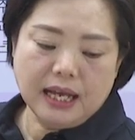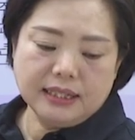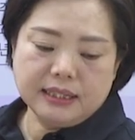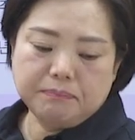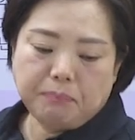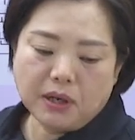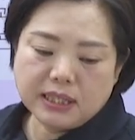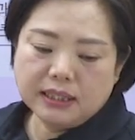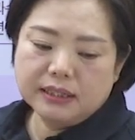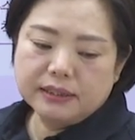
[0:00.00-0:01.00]

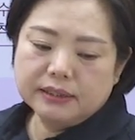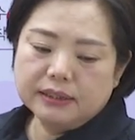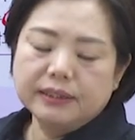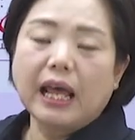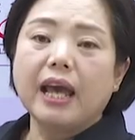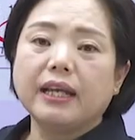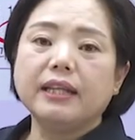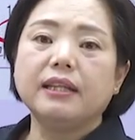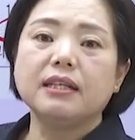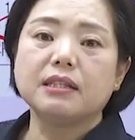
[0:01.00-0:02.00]
10%
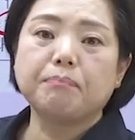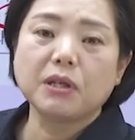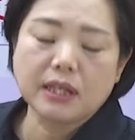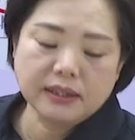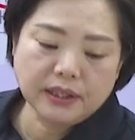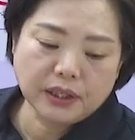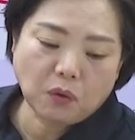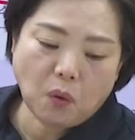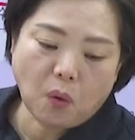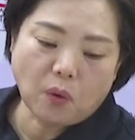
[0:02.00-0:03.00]
냉해 때 10%
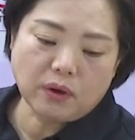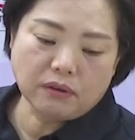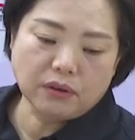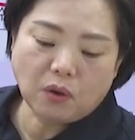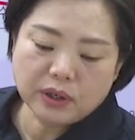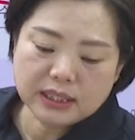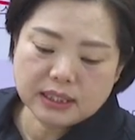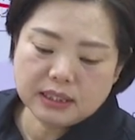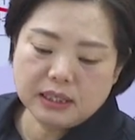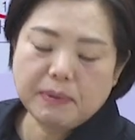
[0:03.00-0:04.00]
있고 어,
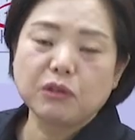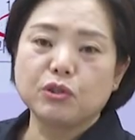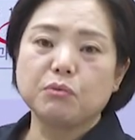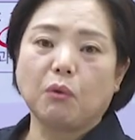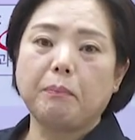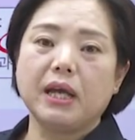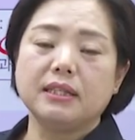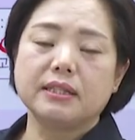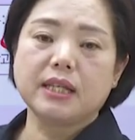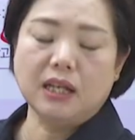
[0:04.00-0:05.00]
거기
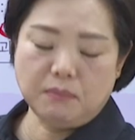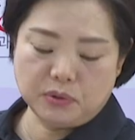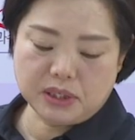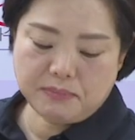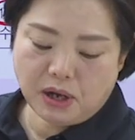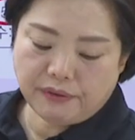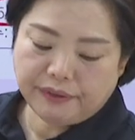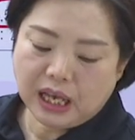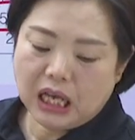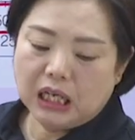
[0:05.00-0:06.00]
295페이지 책에 보시면
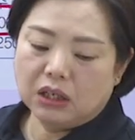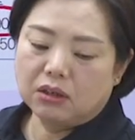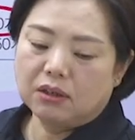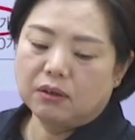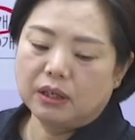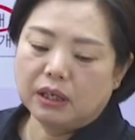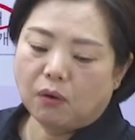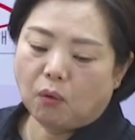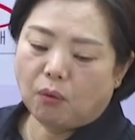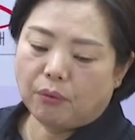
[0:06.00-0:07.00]
어,
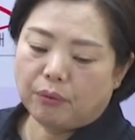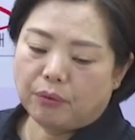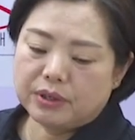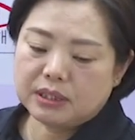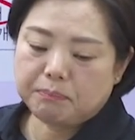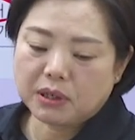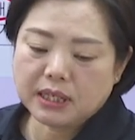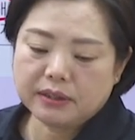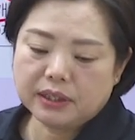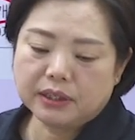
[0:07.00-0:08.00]

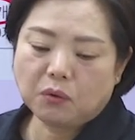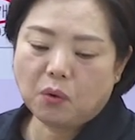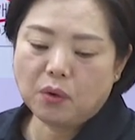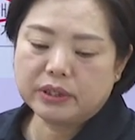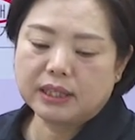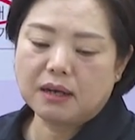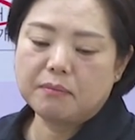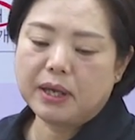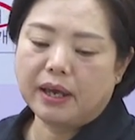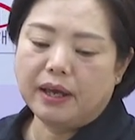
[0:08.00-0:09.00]
10% 있고 그
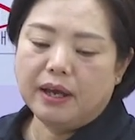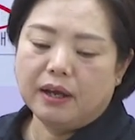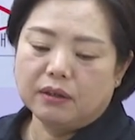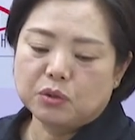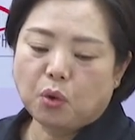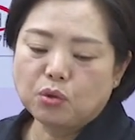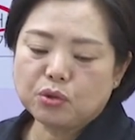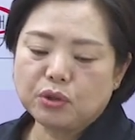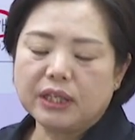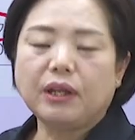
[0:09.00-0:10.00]
다음에
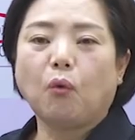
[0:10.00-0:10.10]
조수해 때